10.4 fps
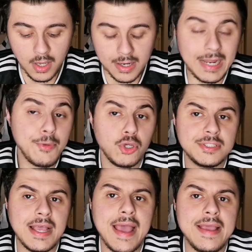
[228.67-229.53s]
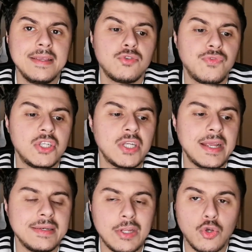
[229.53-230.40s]
Rabiot 6,
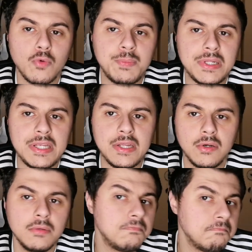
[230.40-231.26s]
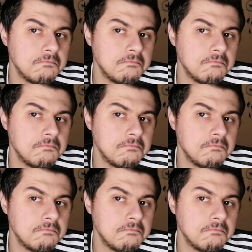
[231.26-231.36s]
sufficiente, compitino,